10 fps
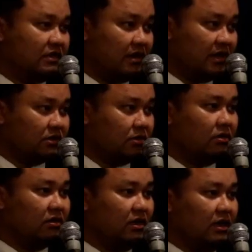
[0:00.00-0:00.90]
เสรีช
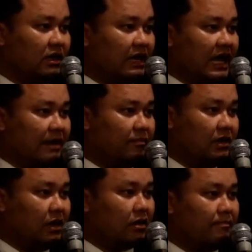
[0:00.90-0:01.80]
นนะครับ
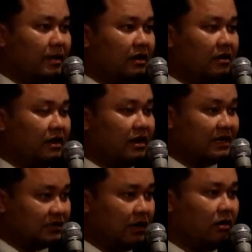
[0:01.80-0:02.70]
แล้วก็เป็น
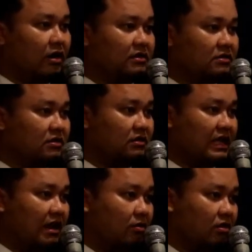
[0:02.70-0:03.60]
ราษฎร ซึ่ง
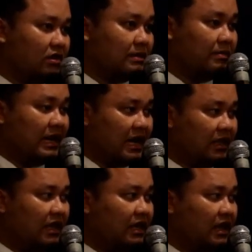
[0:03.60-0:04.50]
แต่ละคนก็จะมีหน้า
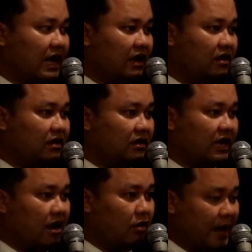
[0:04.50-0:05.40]
ที่
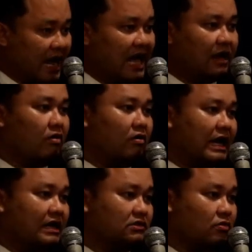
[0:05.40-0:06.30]
การลดภาระของ
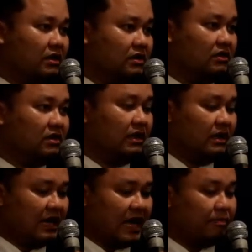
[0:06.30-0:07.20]
รัฐส่วนหนึ่ง
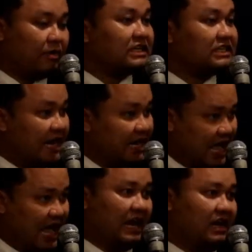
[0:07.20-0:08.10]
นะครับก็จะใช้ท
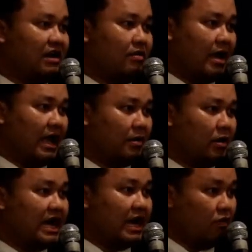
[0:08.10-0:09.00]
หารเข้ามาเพ
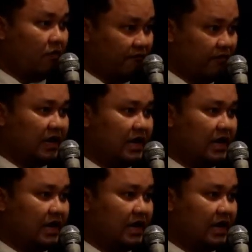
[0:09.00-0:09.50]
ราะทหารถูกฝึก